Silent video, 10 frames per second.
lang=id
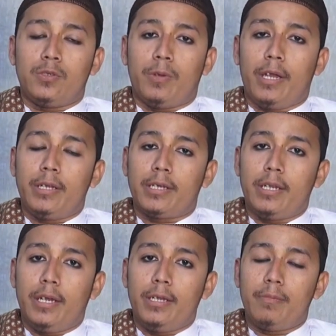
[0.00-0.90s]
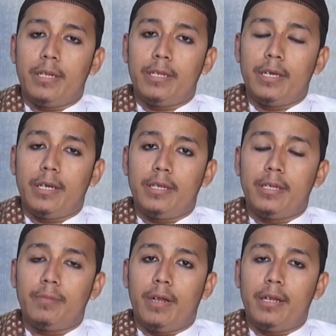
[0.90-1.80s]
Subhanaka la ilma lana
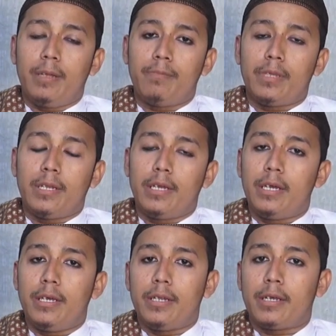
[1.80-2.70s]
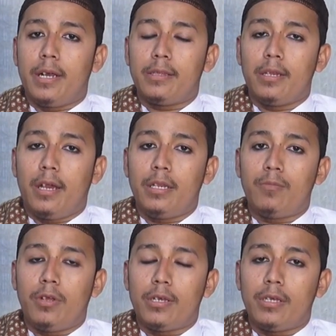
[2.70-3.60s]
illa ma'alamtana Innaka antal
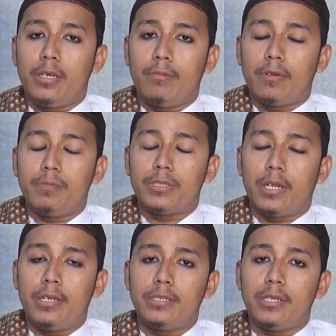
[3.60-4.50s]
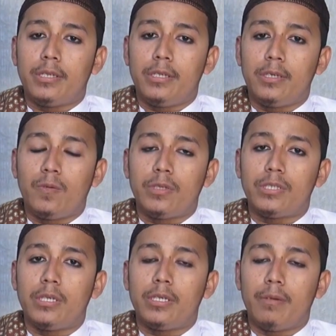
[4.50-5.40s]
alimul hakim Rabbi srah li sadri wa
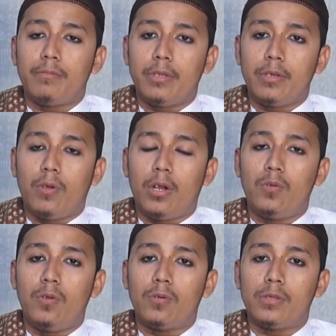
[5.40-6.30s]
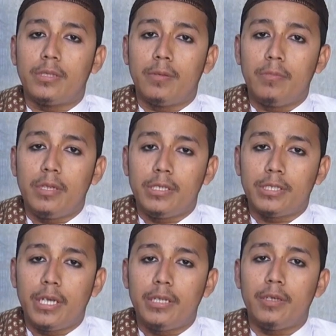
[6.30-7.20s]
yasir li amri Wa halul uqdatan min
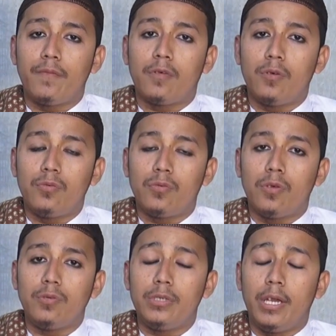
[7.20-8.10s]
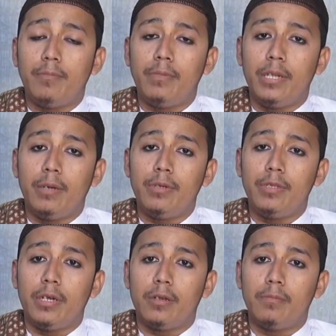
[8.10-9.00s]
lisani yafkahu Qawli amin
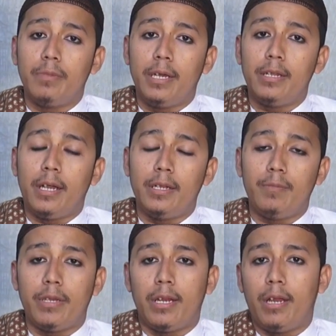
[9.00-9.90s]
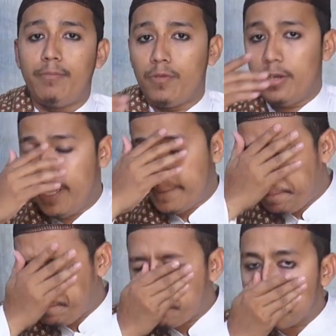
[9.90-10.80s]
amin ya rabbal alamin Alhamdulillah
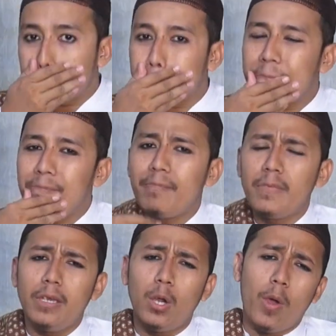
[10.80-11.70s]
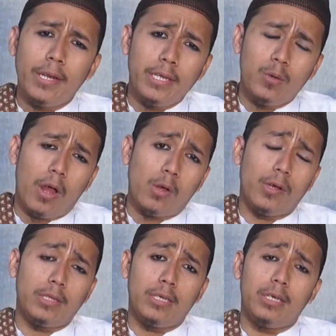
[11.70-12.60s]
Ikhwani wa
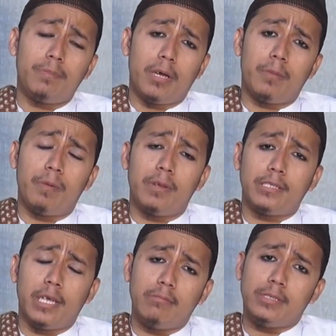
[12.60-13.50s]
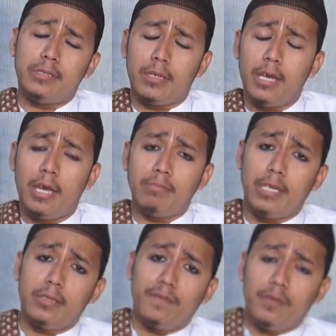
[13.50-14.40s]
akhwati para pemirsa
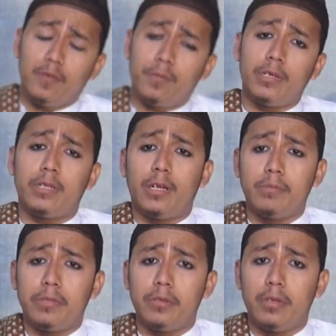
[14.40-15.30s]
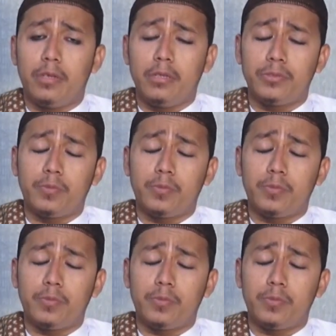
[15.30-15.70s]
MJA TV di rumah yang dirahmati oleh Allah